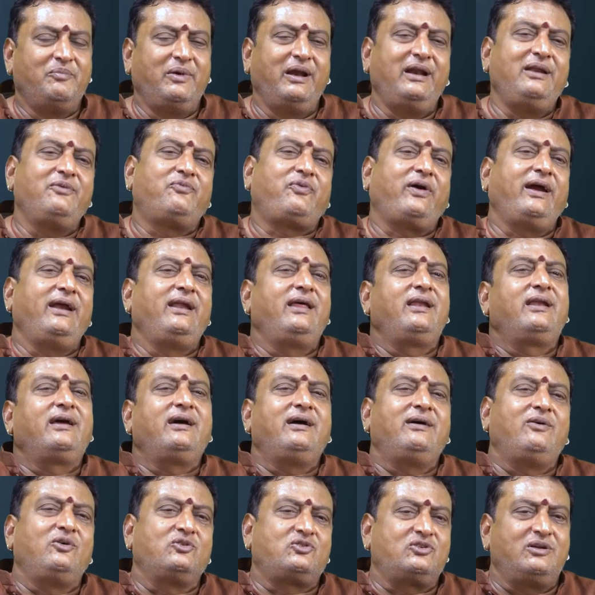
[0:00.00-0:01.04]
మళ్ళీ
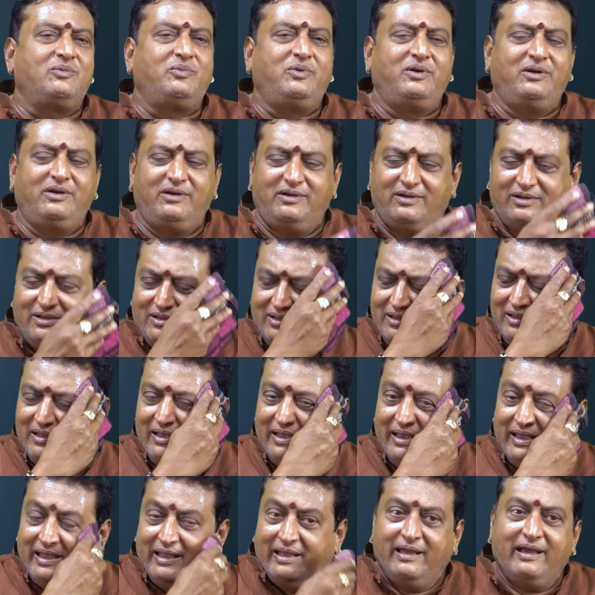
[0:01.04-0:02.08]
ఫైనల్గా వచ్చినప్పుడు
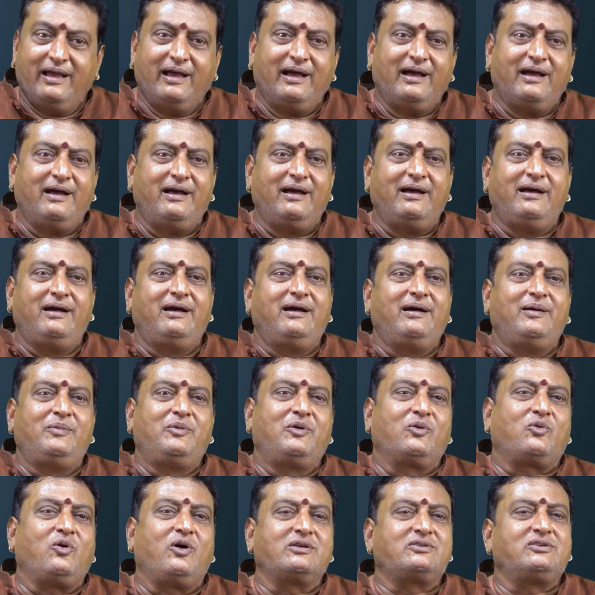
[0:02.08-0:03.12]

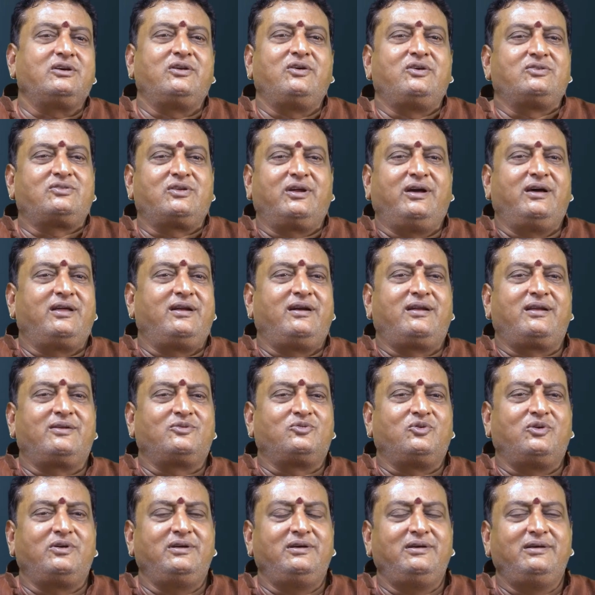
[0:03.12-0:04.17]
ఇప్పుడు కోట శ్రీనివాసరావు గారు అంటారు
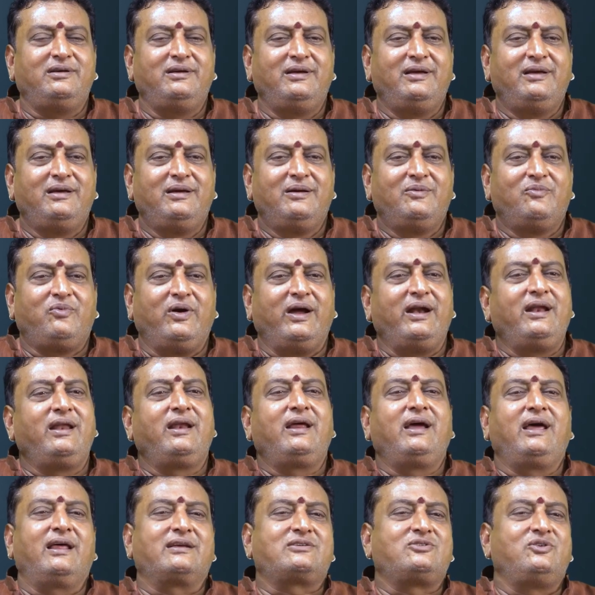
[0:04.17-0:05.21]
చూడండి
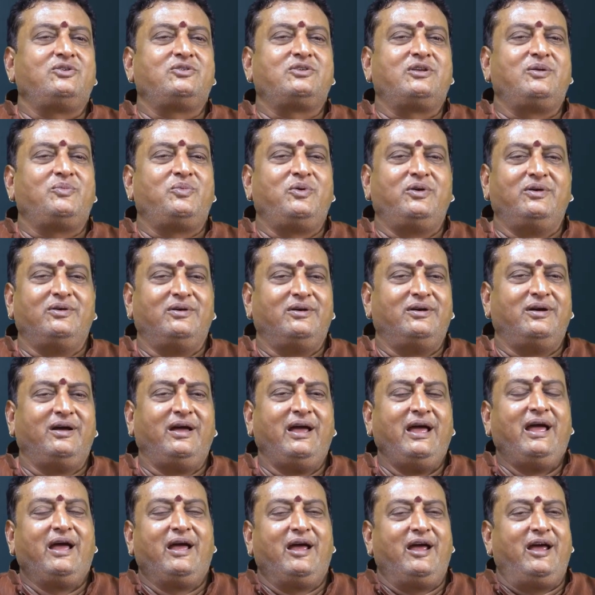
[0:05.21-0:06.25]
ఫైనల్గా ఎలక్షన్ వచ్చినప్పుడు
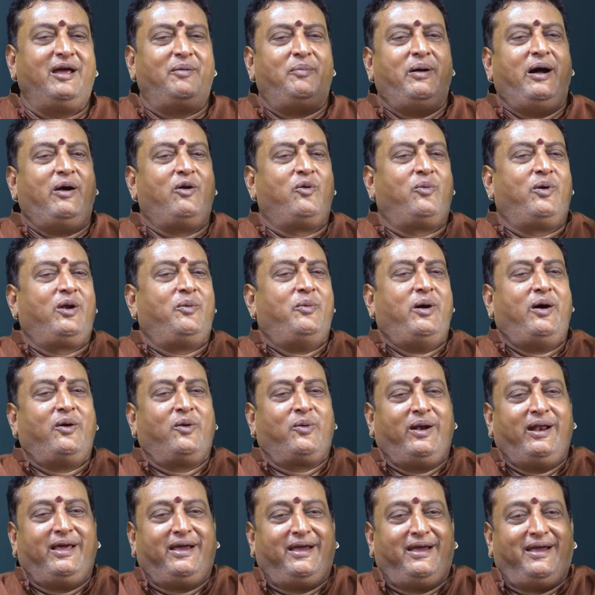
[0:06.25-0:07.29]
ఏ మామిడి పళ్ళు మామిడి
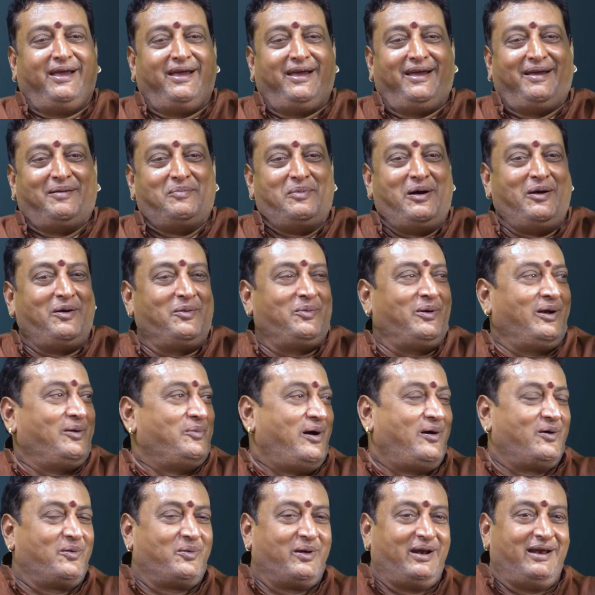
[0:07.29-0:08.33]
పళ్ళే మామిడి పళ్ళు
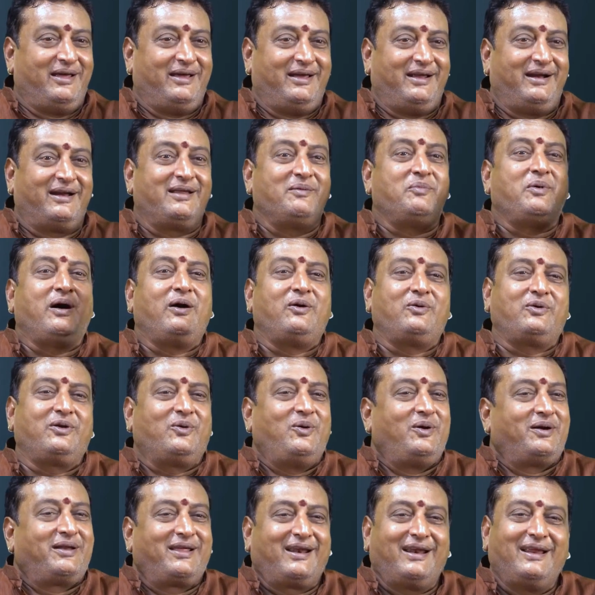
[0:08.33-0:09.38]
మామిడి పళ్ళే అంటే బాగుంటే
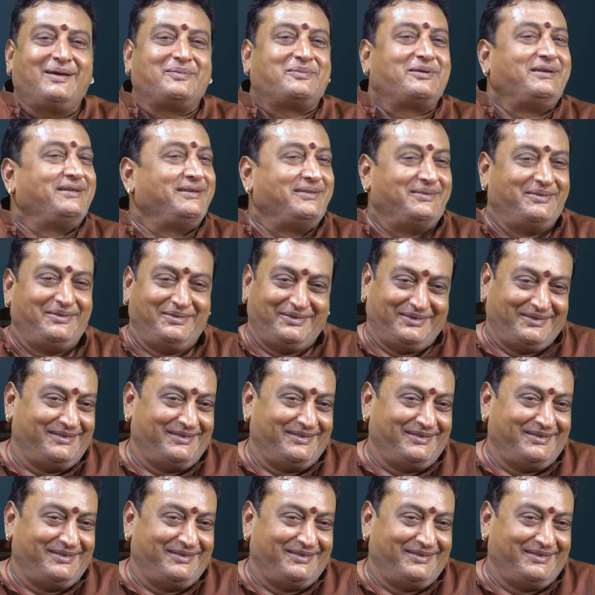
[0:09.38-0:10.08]
కొంటారు లేదా లేదు